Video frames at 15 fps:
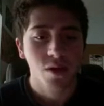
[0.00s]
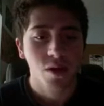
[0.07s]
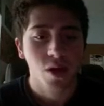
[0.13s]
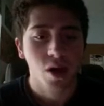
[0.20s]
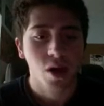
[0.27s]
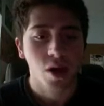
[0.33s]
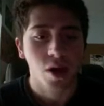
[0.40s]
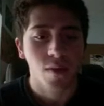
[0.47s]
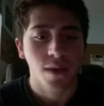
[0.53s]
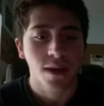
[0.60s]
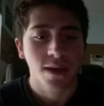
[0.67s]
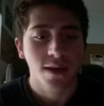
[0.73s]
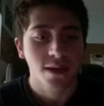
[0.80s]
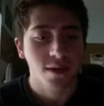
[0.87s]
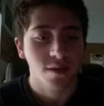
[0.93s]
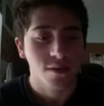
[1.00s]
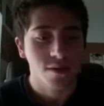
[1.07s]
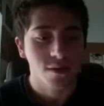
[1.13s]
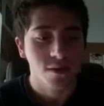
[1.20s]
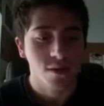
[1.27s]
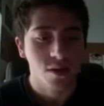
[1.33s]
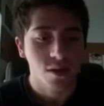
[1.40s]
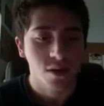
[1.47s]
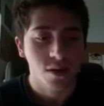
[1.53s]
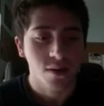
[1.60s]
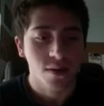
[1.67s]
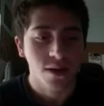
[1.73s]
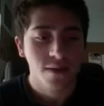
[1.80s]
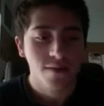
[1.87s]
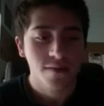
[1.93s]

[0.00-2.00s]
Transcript: Toble, scritto Toble,